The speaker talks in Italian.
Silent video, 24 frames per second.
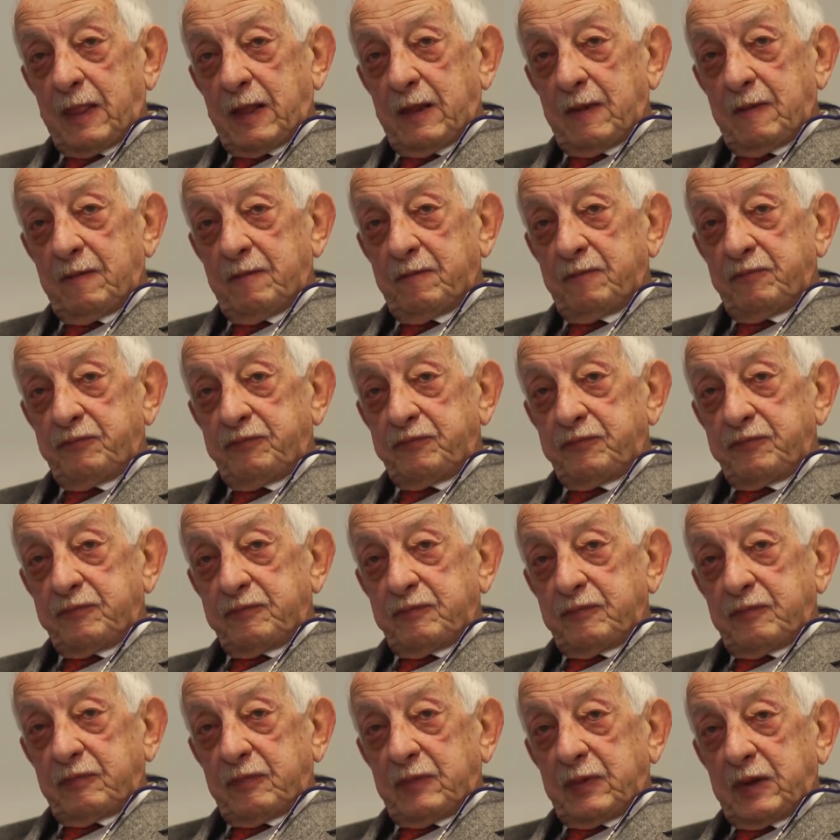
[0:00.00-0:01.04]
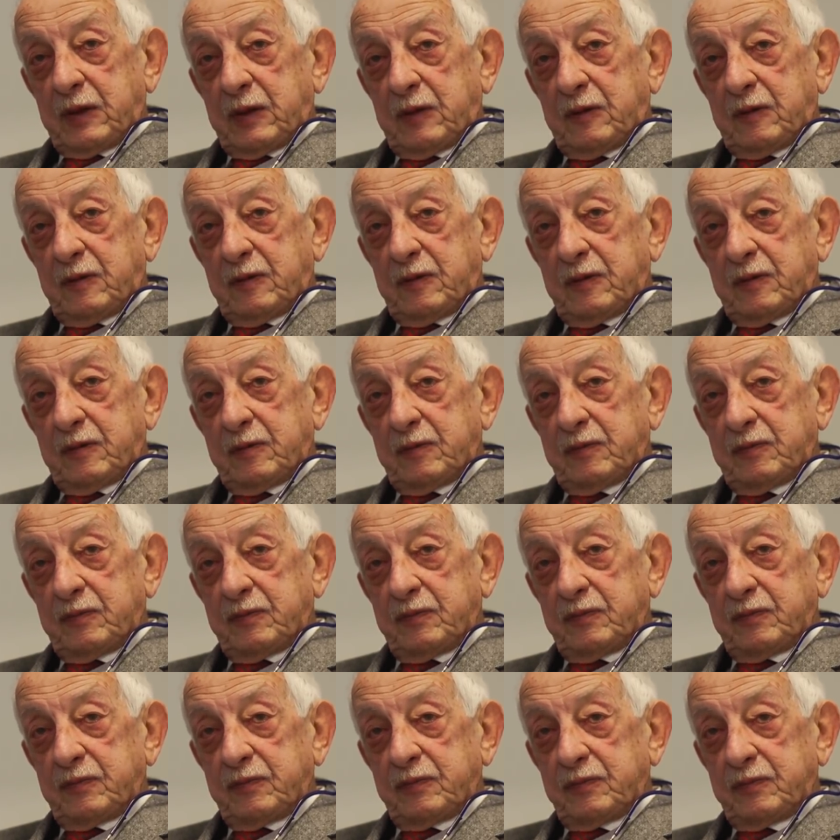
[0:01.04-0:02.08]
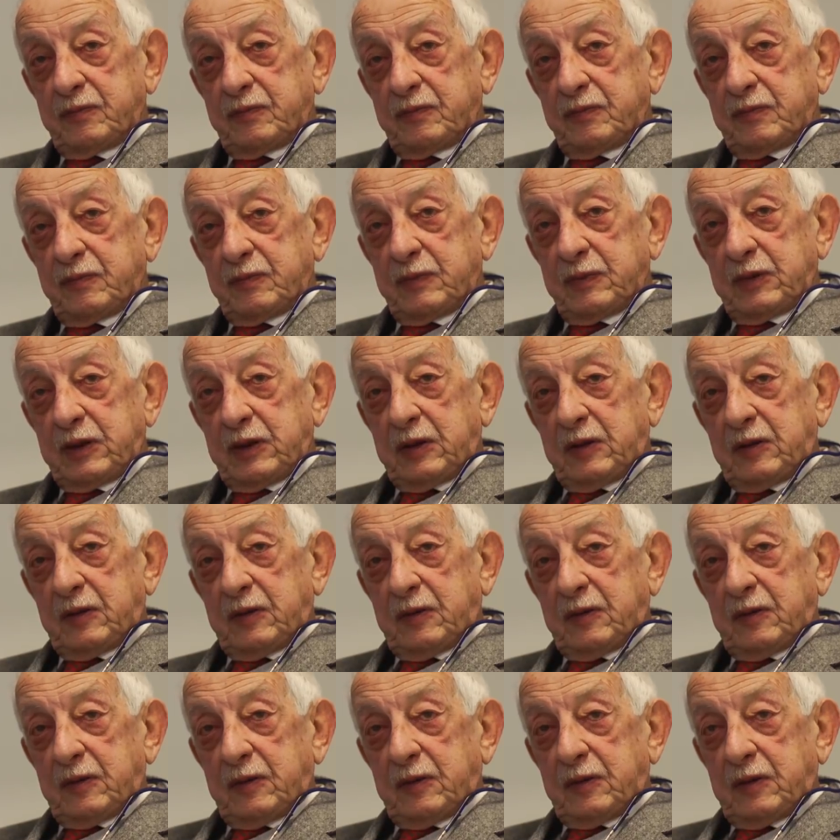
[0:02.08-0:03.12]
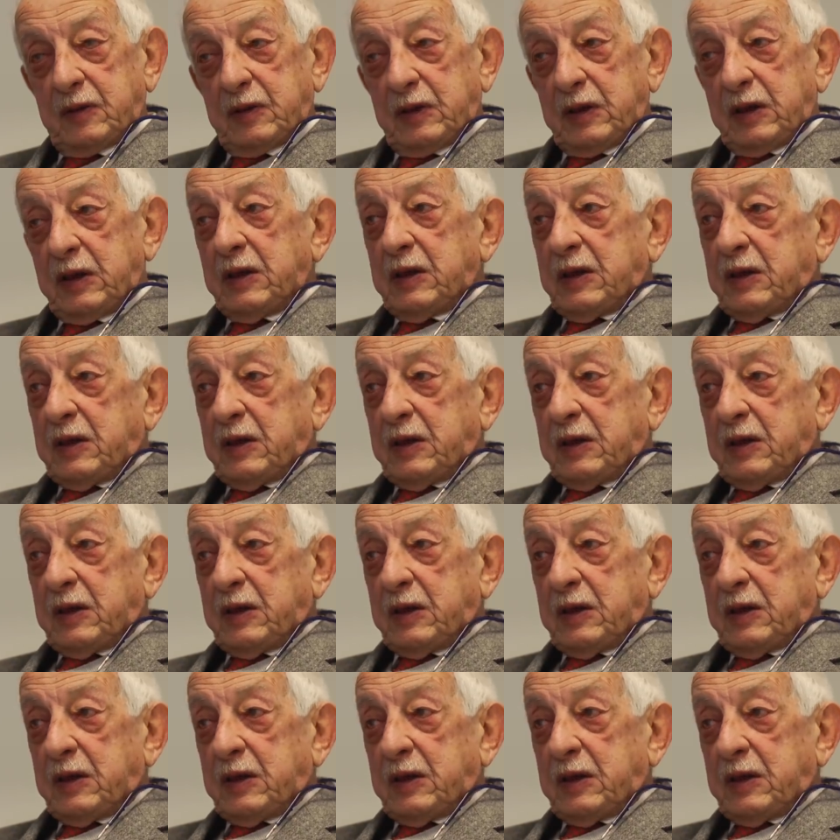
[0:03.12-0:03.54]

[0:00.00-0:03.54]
il passaggio da un banale raffreddore alla polmonite?